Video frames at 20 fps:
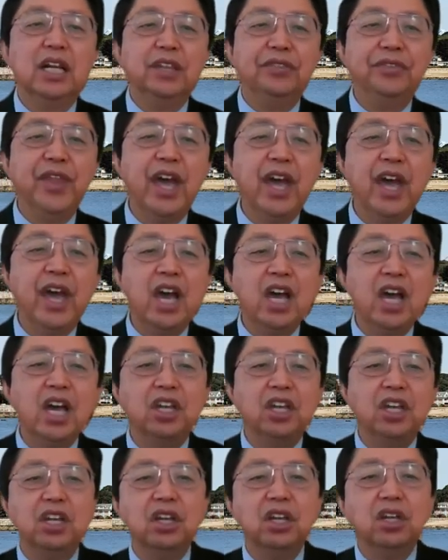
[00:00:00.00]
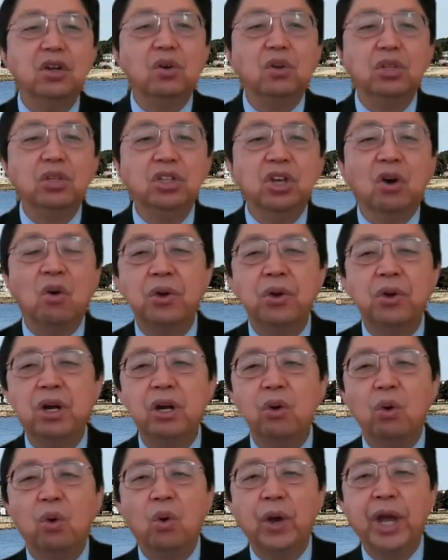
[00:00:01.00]
내
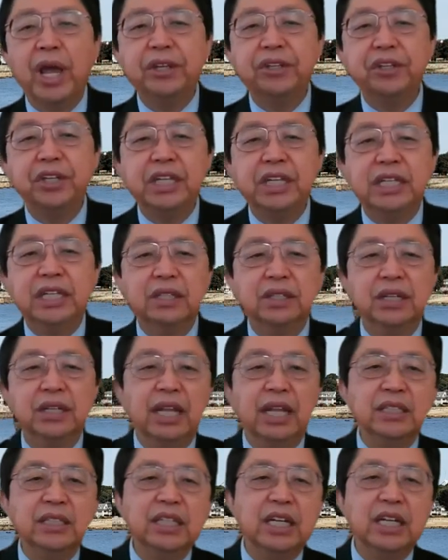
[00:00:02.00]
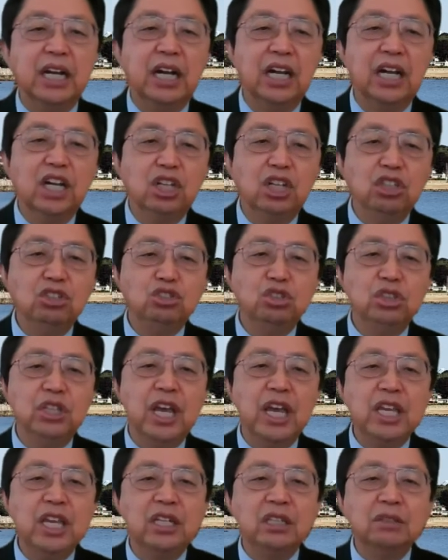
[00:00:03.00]
영혼을 옥에서 이끌어내사
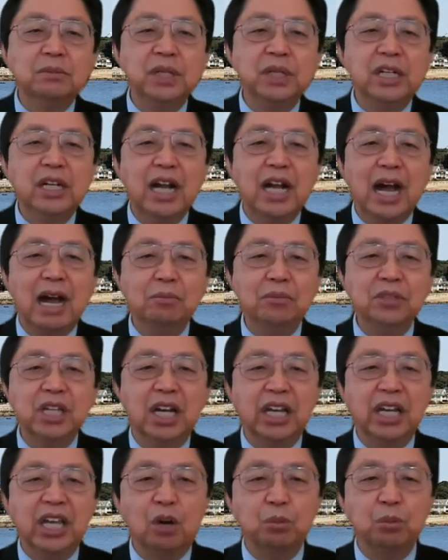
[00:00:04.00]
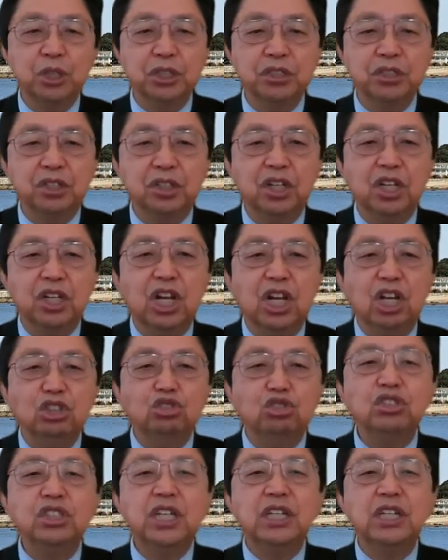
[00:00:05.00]
주의 이름을 감사하게 없어서
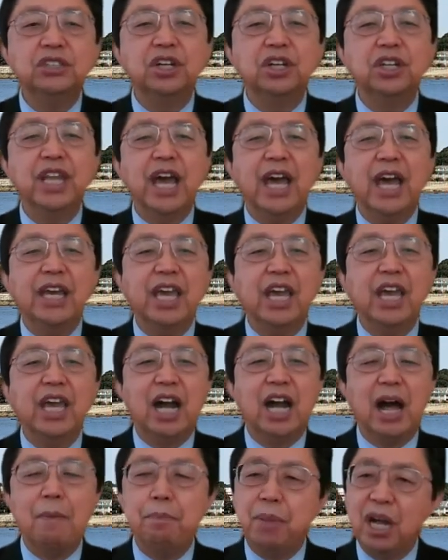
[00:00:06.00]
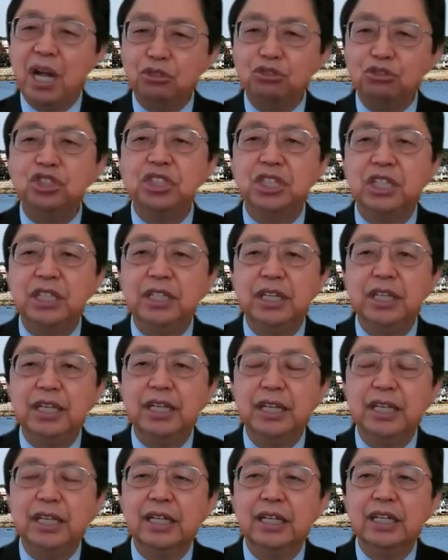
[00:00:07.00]
주께서 나에게 갚아주시기
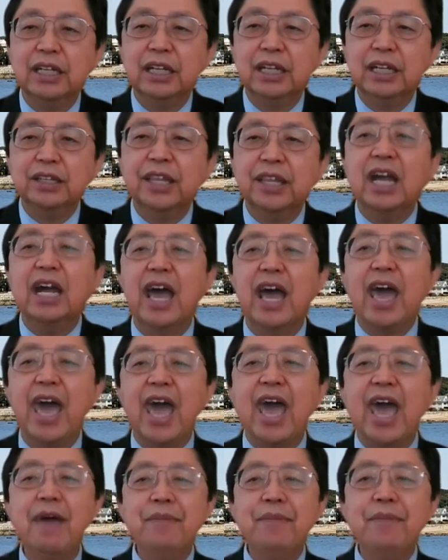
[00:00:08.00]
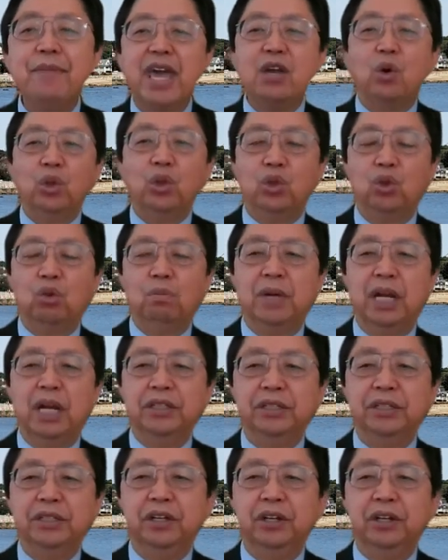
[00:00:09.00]
내가 애매히
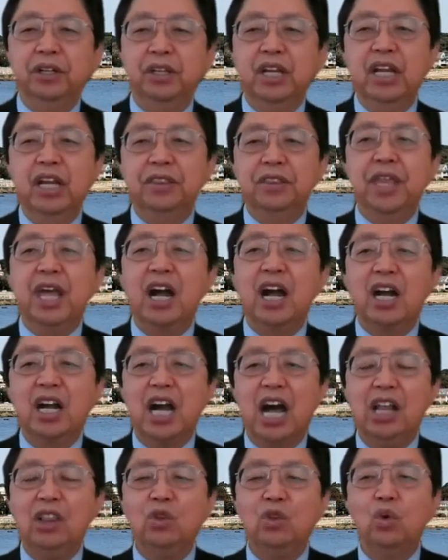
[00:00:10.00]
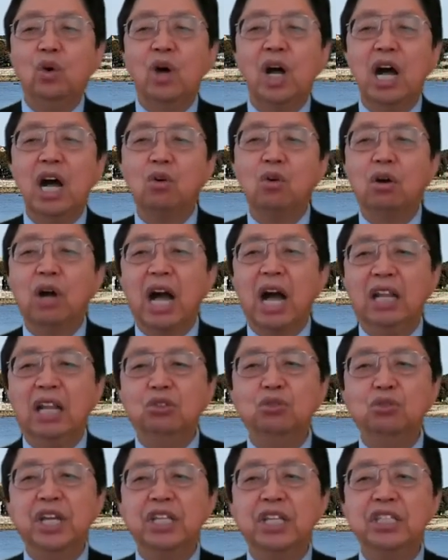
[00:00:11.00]
고통받은 것, 내가 간구하고
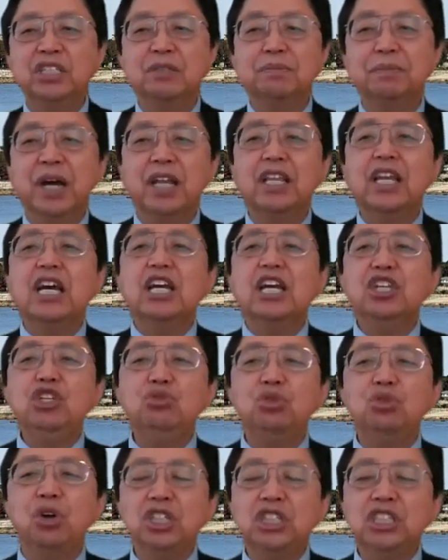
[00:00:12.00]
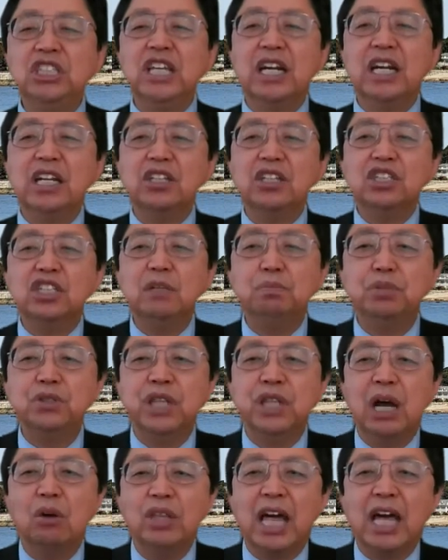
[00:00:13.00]
간구했지만 이루어지지 않아서
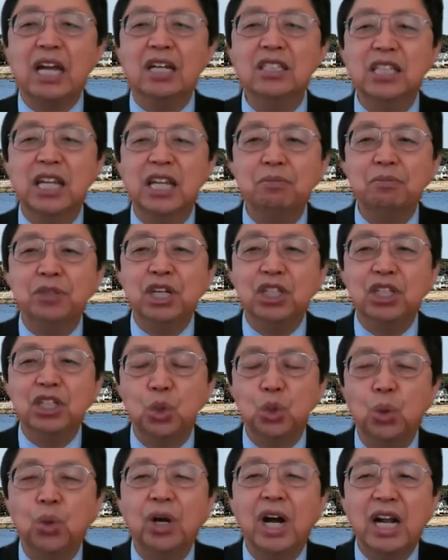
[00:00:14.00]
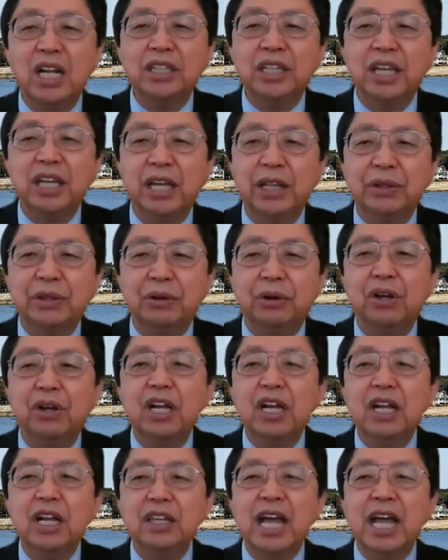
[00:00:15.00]
슬프다고 다른 사람들이 조로할 때에도
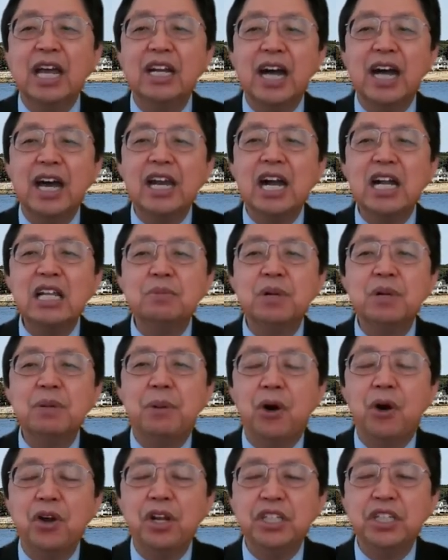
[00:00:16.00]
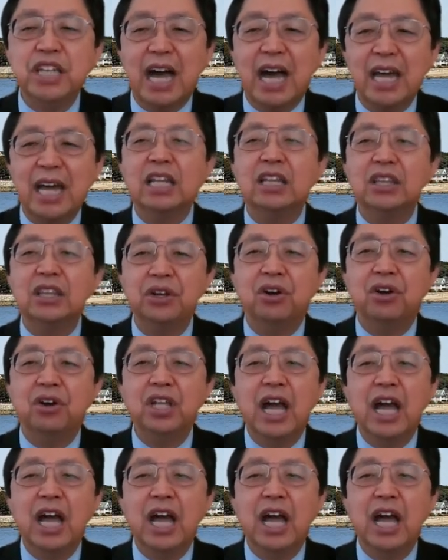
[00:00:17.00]
나는 하나님을 버리지 않았던 것,